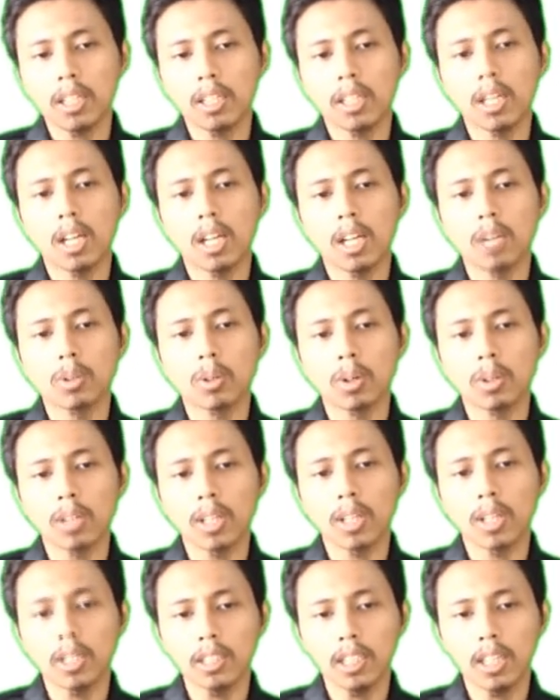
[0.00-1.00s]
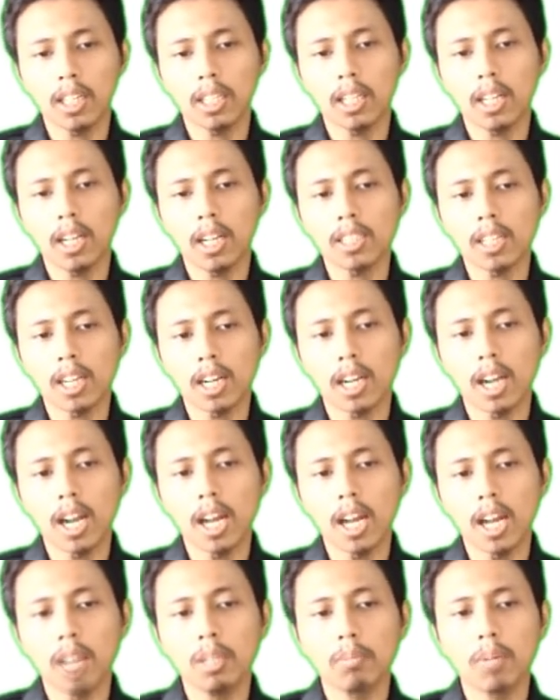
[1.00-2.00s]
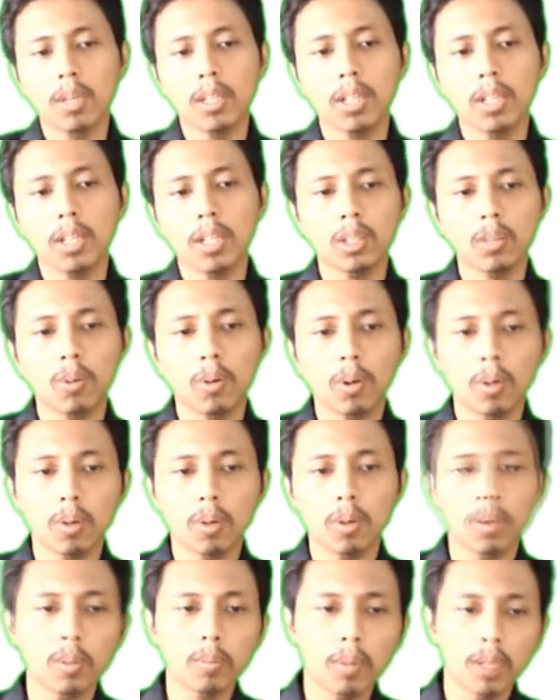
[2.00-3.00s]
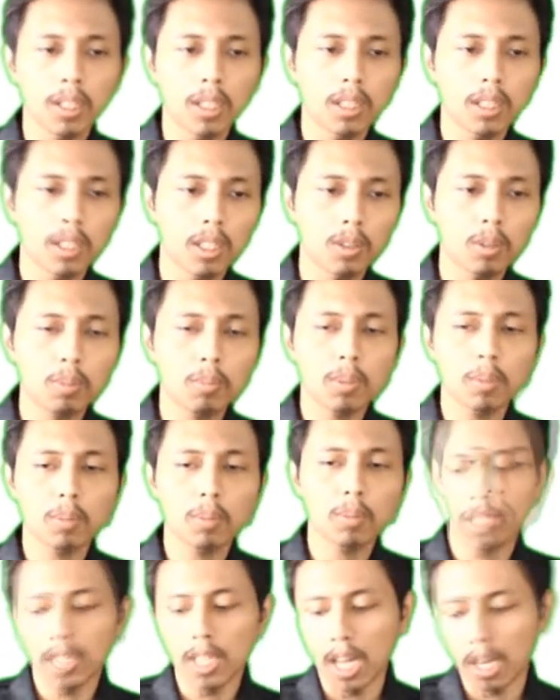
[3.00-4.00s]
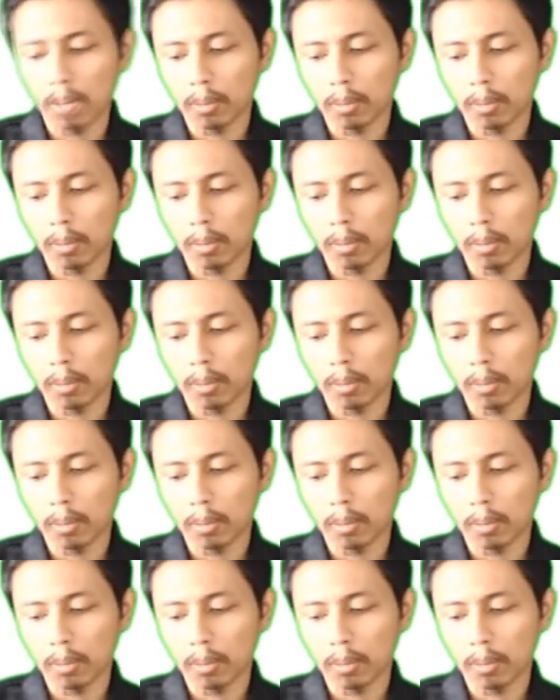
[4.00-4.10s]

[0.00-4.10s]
dan lajur rotasi adalah cara lain di mana kedua kelompok planet itu berbeda.